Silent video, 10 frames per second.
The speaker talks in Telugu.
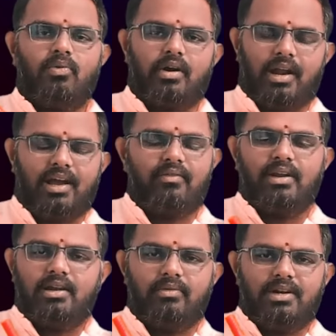ఒక
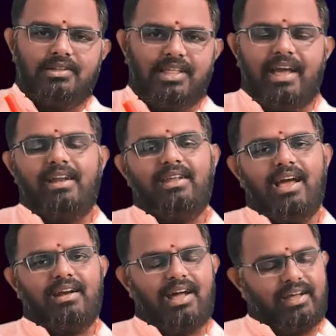రకమైనటువంటి
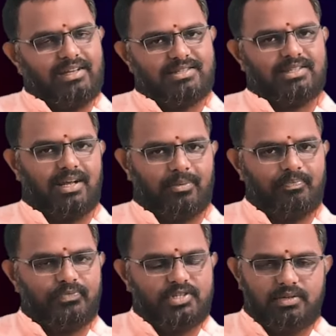ధైర్యాన్ని ఆయన ఇస్తారు
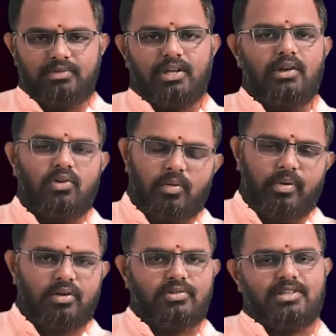జీవితంలో ఒక
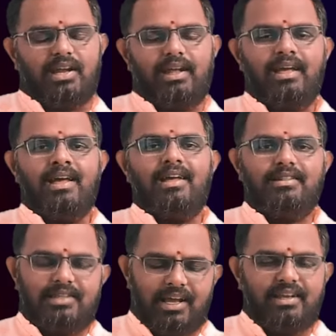భరోసాని
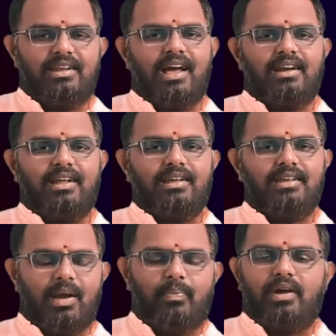ధైర్యాన్ని
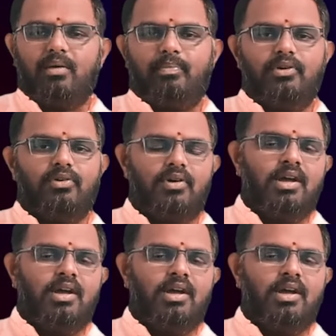ఎప్పటికప్పుడు